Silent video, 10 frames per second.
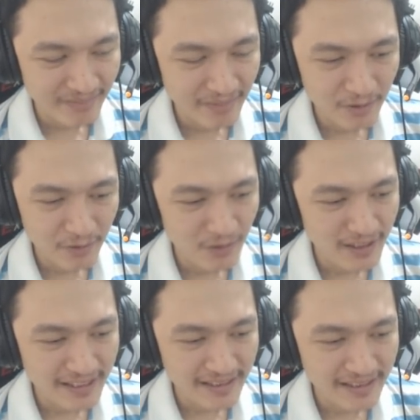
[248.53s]
ไม่รู้อัน
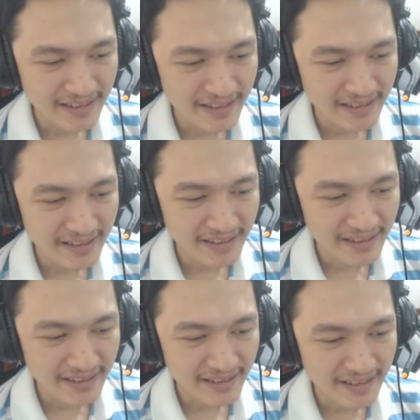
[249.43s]
นี้ยังไง
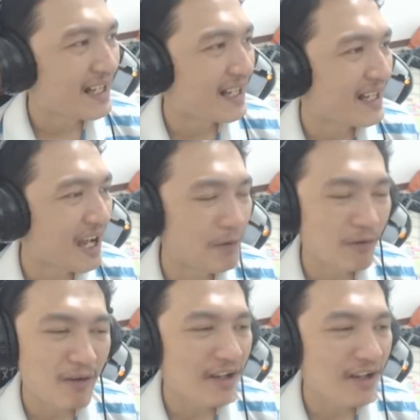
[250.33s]
เอาเป็นว่า